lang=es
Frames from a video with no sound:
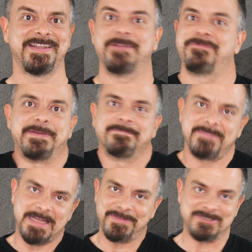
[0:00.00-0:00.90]
En fin,
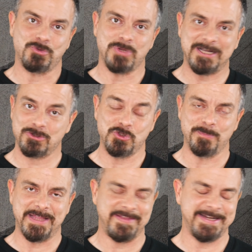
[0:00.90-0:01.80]
la censura
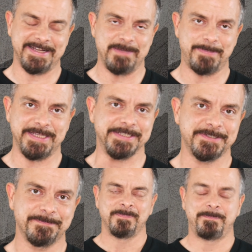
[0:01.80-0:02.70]
acostumbrada en aquel
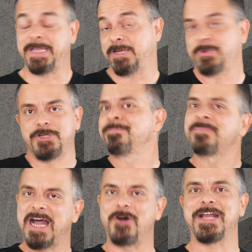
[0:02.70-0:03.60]
país. Pero bueno,
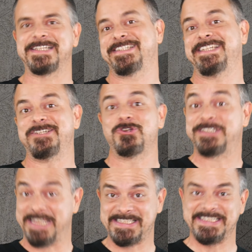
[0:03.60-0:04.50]
ahora si no
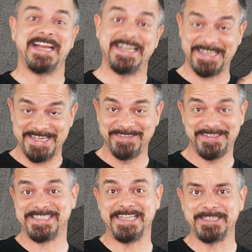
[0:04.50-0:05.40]
estás en el
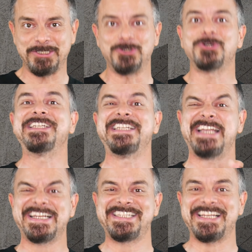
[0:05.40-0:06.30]
gigante asiático y
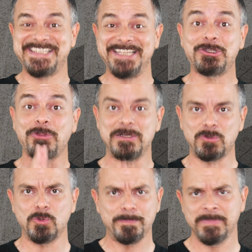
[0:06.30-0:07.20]
ya estás dentro del
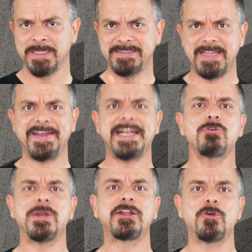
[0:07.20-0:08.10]
club, te daré
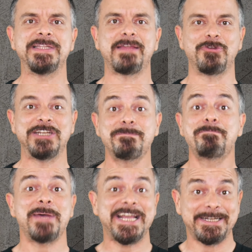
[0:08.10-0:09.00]
algunas recomendaciones
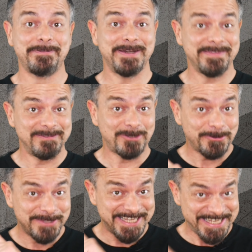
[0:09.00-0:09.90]
para crecer
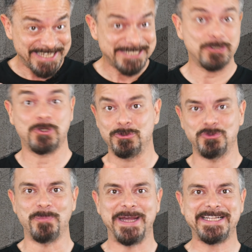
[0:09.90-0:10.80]
dentro de ellas con
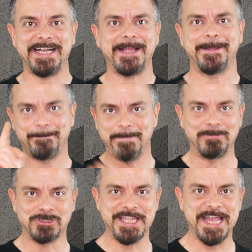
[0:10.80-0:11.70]
tu marca.
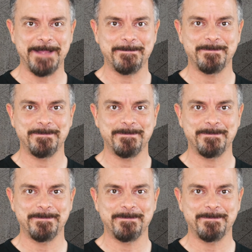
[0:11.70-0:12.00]
¡Vamos allá!